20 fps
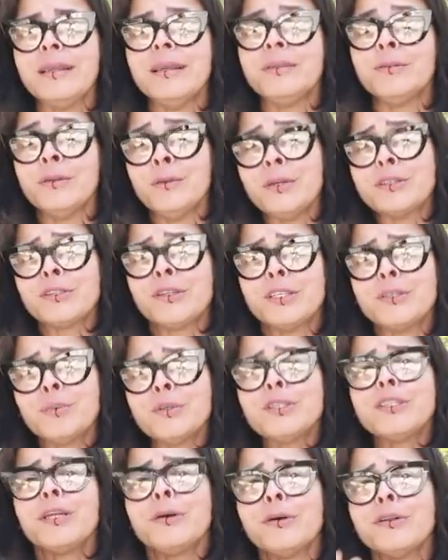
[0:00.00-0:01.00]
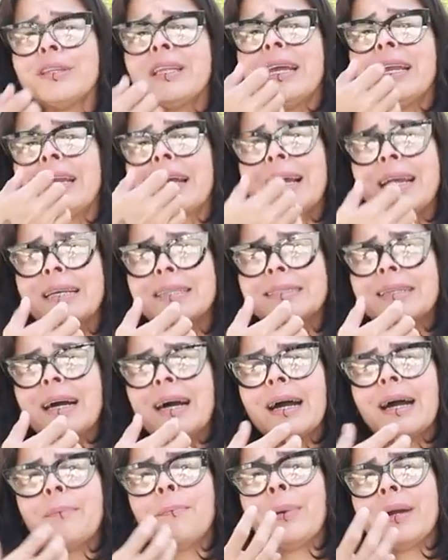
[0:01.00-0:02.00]
nuestro dispositivo tiene
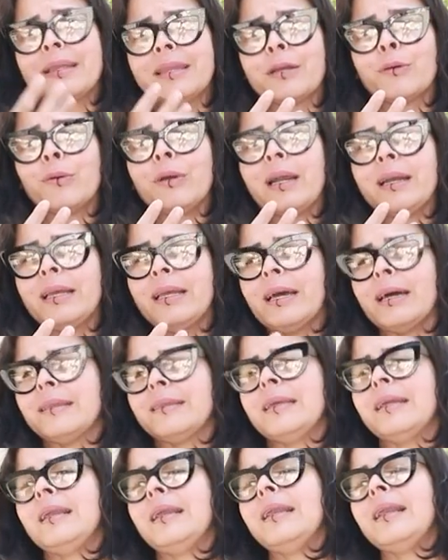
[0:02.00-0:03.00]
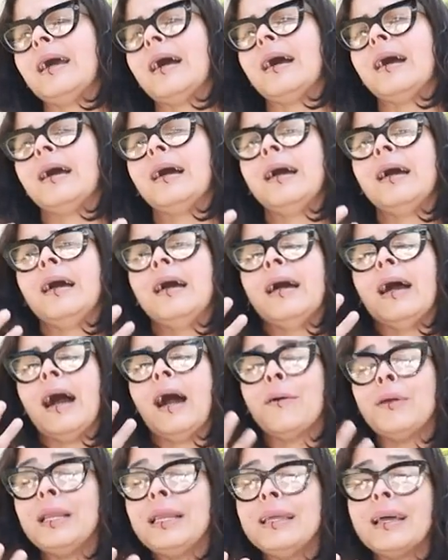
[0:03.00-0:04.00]
esa particularidad, tiene la
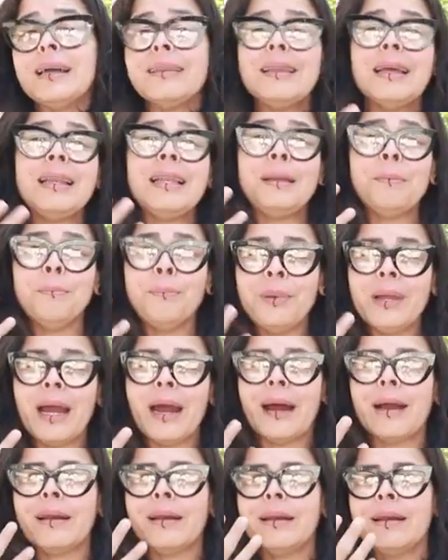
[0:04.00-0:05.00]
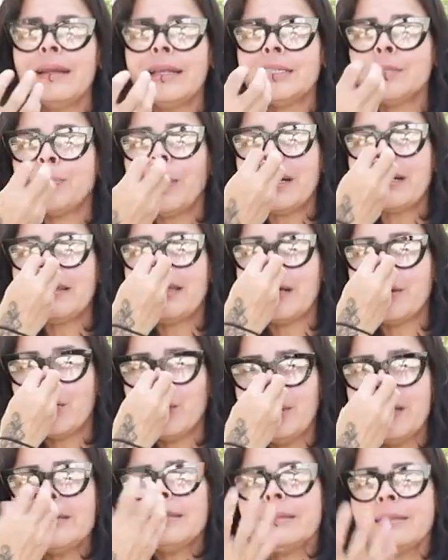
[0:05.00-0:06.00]
habilidad de limpiar las
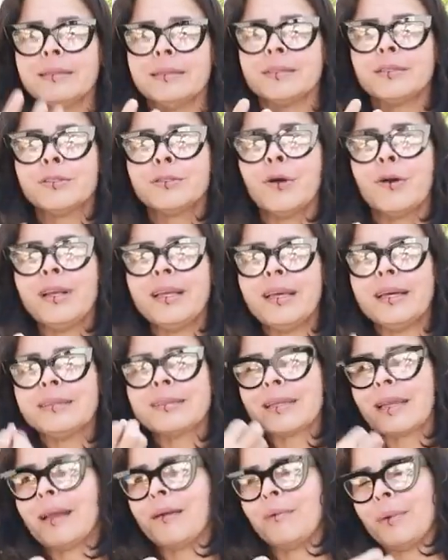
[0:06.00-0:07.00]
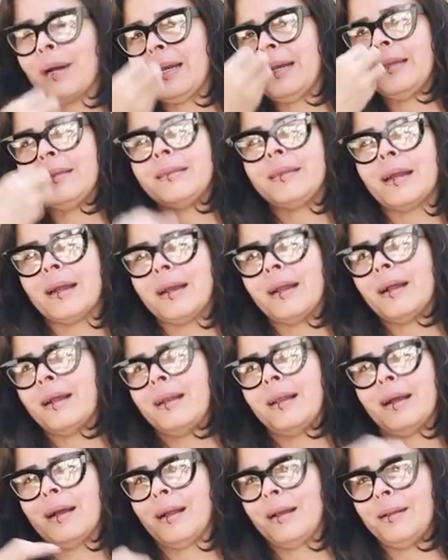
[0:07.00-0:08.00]
partículas sólidas que van a entrar
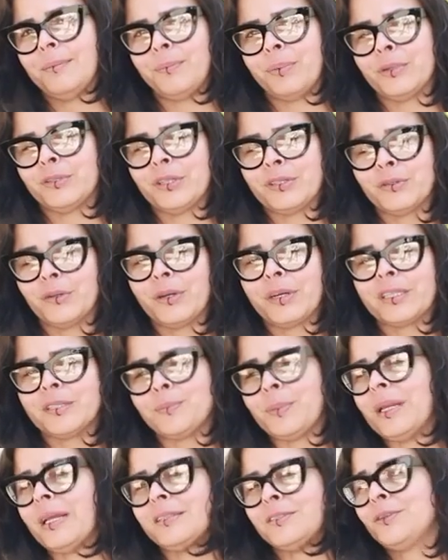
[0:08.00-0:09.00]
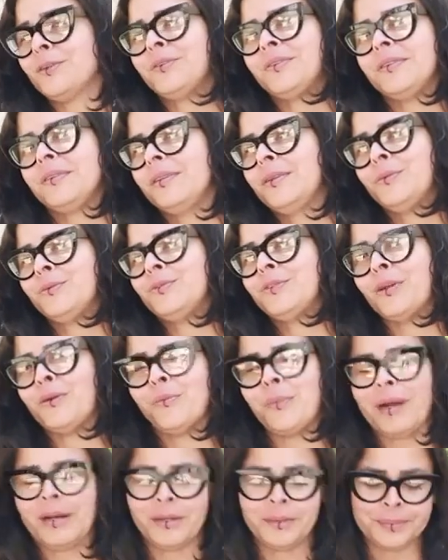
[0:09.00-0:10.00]
al, proceso de respiración de un ser
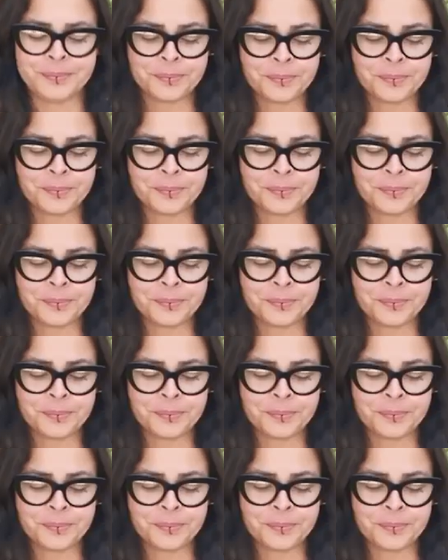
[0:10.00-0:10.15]
humano.